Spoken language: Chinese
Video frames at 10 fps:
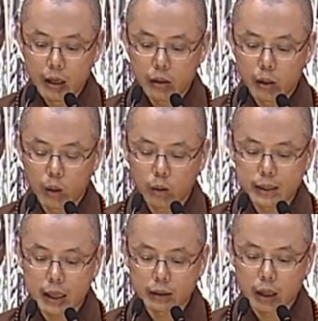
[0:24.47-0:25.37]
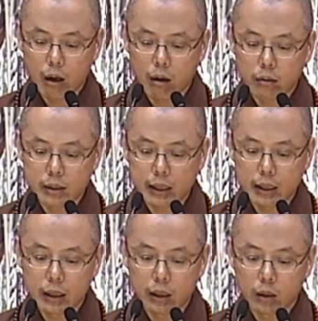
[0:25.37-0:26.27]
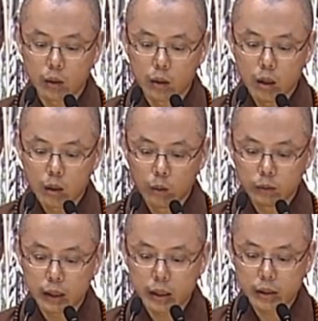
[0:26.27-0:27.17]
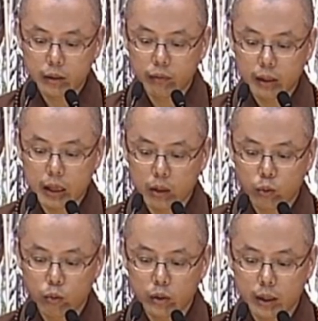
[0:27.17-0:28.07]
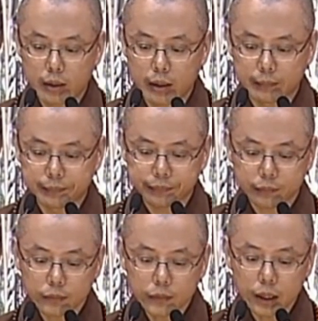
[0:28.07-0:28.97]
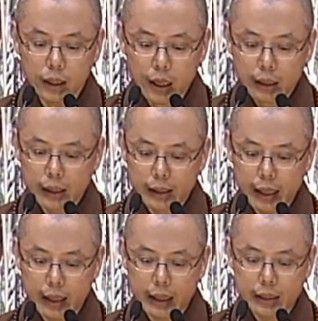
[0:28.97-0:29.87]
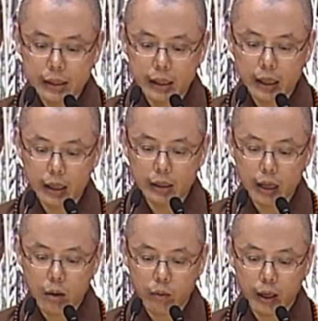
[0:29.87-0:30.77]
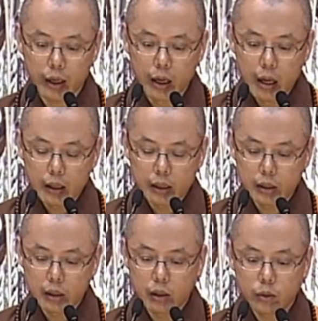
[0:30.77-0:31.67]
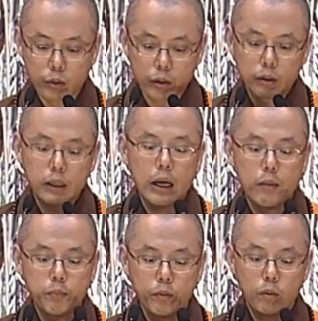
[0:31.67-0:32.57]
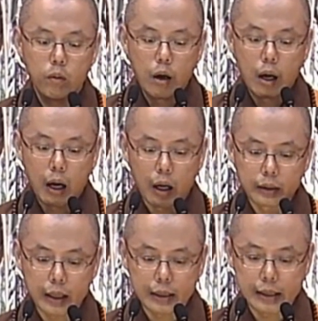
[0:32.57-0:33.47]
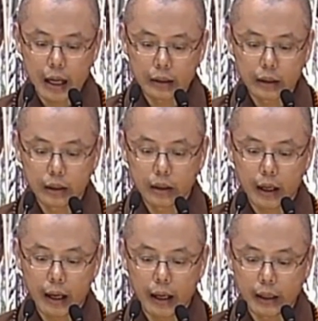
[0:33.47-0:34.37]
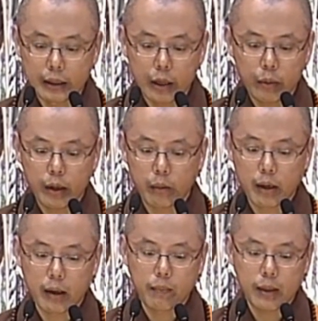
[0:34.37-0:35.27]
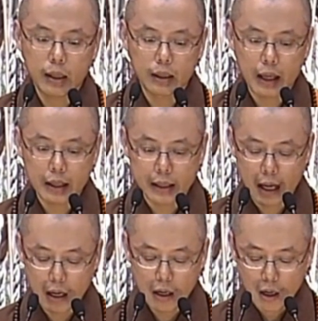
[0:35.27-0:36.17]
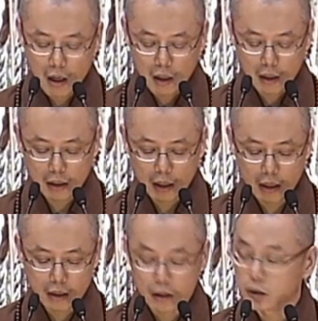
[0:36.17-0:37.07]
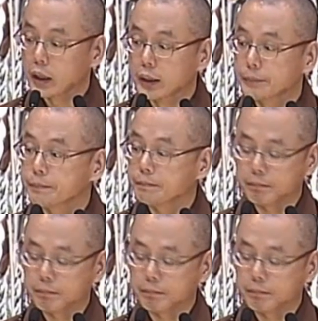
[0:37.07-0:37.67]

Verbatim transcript: 有讲到这个功德是非常殊胜的。那也感谢大会以及所有的干部啊！大家呢，哎，待会会配合大家而点灯。